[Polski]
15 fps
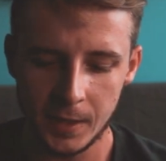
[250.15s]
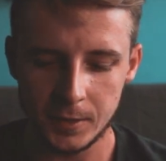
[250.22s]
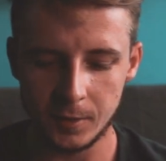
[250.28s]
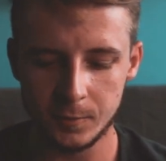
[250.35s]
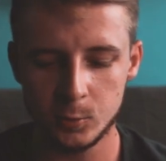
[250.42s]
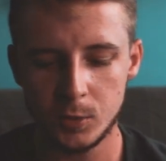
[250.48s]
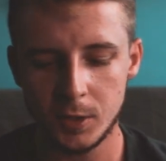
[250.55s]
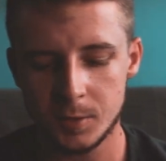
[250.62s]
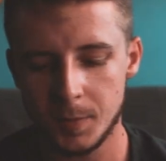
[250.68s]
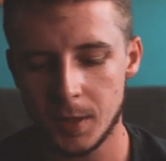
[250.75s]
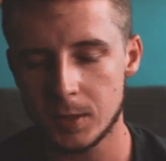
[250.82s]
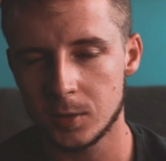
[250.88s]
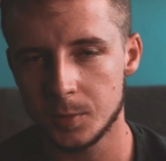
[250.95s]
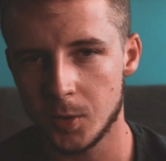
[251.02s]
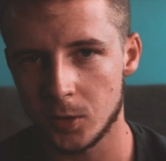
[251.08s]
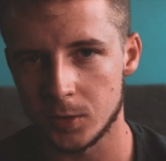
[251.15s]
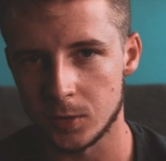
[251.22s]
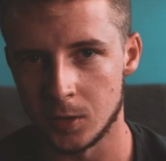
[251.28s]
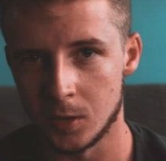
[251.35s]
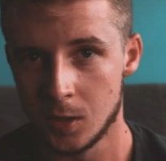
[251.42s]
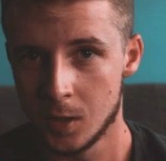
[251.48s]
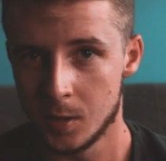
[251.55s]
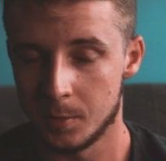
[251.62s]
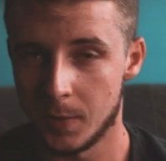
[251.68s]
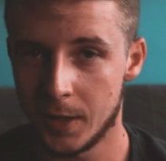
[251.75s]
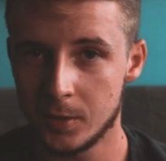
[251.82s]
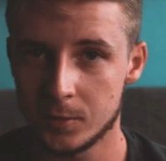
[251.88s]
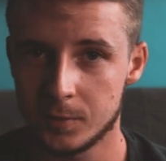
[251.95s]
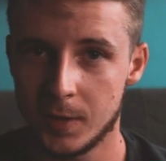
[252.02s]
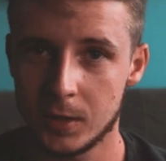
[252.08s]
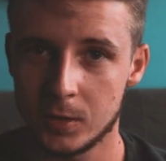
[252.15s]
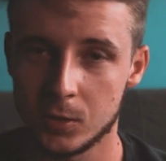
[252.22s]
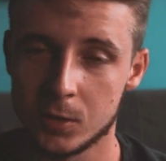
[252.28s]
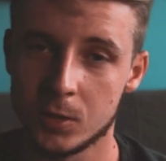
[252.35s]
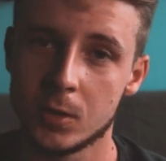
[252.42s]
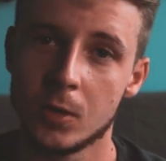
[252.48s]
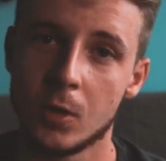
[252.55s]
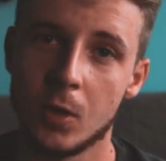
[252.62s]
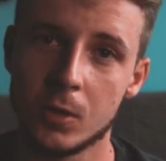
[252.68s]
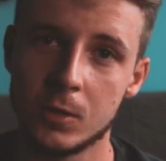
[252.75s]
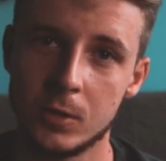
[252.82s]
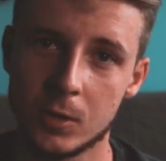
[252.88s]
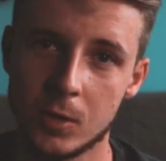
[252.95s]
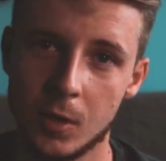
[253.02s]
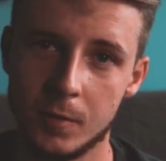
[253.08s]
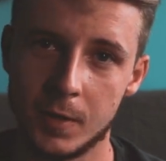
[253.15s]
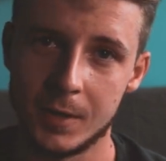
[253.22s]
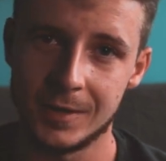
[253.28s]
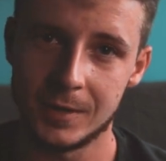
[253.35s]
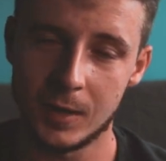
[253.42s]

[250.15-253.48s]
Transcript: Ten wzór jest bardzo prosty. Mając wartość ogniskowej,